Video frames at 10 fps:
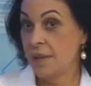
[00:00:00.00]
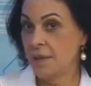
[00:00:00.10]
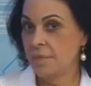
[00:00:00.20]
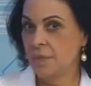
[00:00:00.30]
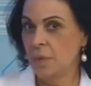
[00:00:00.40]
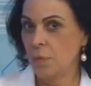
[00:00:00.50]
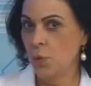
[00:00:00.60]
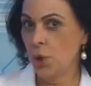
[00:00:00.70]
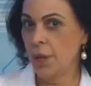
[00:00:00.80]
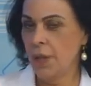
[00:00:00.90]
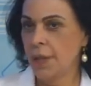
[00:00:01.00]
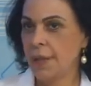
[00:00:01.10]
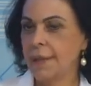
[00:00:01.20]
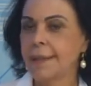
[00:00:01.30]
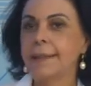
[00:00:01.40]
eh,
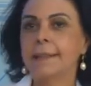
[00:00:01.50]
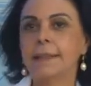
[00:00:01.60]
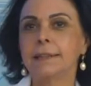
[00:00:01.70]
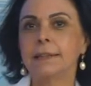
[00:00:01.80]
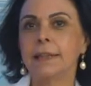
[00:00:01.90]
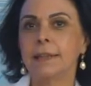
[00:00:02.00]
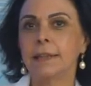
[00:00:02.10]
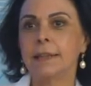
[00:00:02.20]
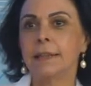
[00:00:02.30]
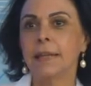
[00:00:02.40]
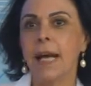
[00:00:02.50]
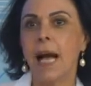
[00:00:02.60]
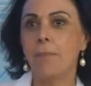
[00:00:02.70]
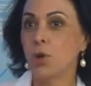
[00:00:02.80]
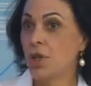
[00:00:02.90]
muy este,
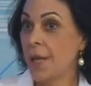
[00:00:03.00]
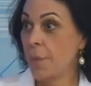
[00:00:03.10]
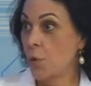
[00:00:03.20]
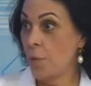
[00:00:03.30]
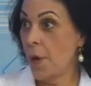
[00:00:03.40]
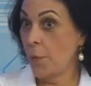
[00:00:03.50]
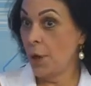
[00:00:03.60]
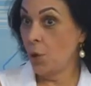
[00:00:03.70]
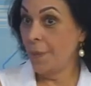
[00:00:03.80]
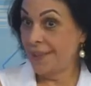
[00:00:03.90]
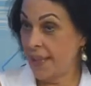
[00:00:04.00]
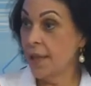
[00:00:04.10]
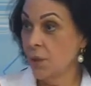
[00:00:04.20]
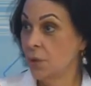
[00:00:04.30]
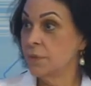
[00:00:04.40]
apoyada por mi abuelo
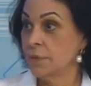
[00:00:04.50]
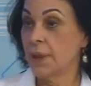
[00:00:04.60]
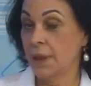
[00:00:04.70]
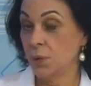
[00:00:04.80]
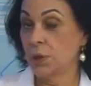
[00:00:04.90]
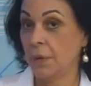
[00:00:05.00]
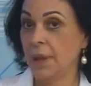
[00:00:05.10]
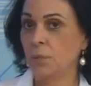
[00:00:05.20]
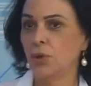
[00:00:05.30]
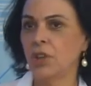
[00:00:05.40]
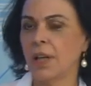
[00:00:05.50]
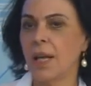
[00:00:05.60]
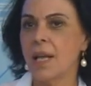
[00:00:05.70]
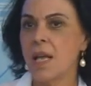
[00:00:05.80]
materno, que le gustaba la música,